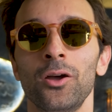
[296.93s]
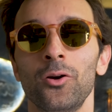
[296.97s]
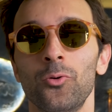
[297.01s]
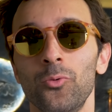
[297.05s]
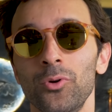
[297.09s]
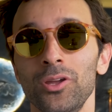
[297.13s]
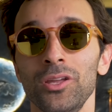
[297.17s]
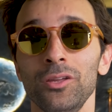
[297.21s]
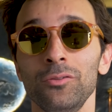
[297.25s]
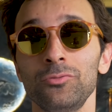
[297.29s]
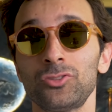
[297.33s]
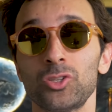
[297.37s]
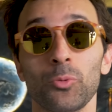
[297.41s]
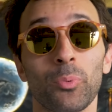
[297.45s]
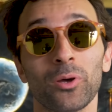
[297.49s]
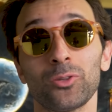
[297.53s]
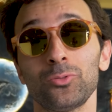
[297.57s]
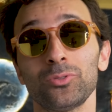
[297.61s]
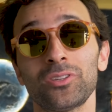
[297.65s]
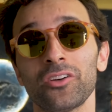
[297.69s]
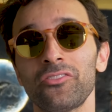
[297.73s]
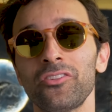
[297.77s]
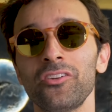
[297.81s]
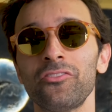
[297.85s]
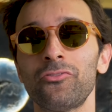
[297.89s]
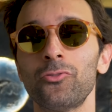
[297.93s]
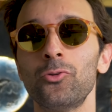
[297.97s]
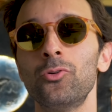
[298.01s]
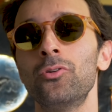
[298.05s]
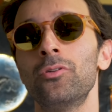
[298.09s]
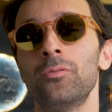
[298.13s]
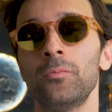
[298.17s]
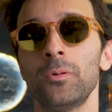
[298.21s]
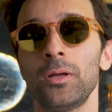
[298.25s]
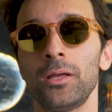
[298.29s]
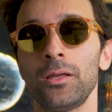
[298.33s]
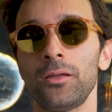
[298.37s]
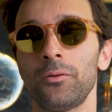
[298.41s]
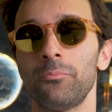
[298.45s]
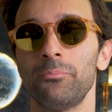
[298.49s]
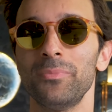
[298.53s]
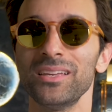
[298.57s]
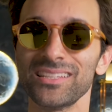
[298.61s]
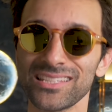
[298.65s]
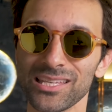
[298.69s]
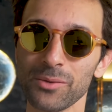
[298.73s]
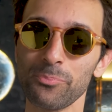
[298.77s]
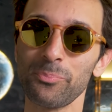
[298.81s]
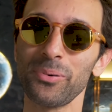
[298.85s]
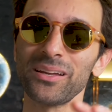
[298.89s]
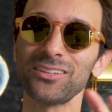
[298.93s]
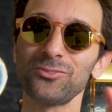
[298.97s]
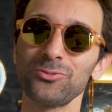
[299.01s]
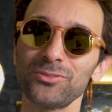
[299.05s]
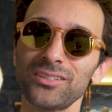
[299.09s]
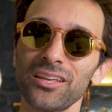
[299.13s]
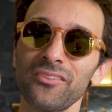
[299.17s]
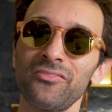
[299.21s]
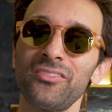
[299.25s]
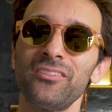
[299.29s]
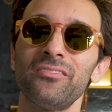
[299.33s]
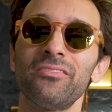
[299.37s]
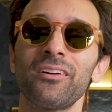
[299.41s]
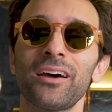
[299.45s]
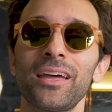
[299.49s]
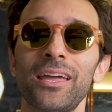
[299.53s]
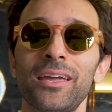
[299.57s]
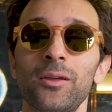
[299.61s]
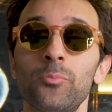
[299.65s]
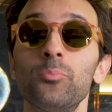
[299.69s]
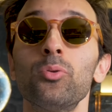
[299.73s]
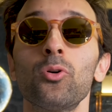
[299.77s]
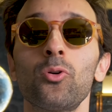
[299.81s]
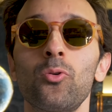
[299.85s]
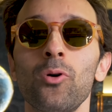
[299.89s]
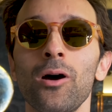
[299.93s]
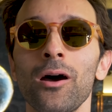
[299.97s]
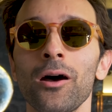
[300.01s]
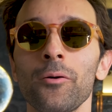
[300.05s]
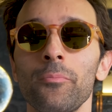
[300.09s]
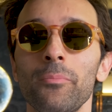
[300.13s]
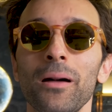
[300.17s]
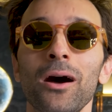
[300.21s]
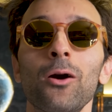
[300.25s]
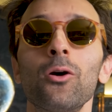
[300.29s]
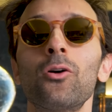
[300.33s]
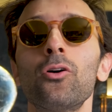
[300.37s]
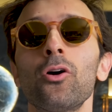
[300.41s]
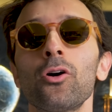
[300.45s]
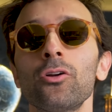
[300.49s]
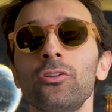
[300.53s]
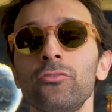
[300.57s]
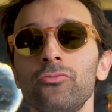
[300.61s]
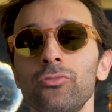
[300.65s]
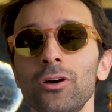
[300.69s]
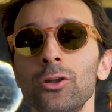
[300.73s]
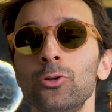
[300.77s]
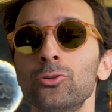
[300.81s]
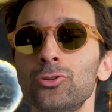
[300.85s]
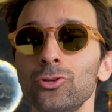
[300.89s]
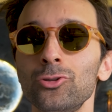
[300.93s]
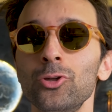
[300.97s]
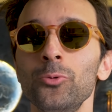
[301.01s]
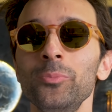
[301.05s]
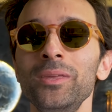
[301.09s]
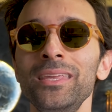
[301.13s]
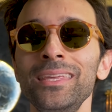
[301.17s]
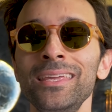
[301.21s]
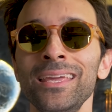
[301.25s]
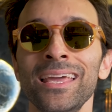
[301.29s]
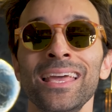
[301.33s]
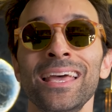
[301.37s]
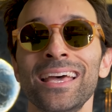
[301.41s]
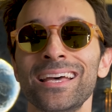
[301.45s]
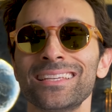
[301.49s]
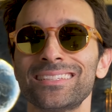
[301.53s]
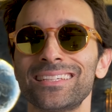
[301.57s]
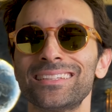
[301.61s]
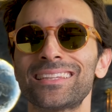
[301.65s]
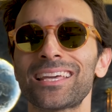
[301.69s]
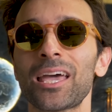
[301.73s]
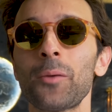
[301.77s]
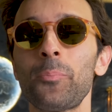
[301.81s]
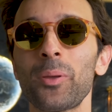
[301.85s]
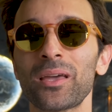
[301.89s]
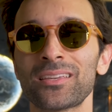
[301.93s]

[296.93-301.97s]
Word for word: Oui, c'est pas tout à fait faux mais c'est pas tout à fait vrai. Pourquoi Bah encore une fois l'autonomie, c'est très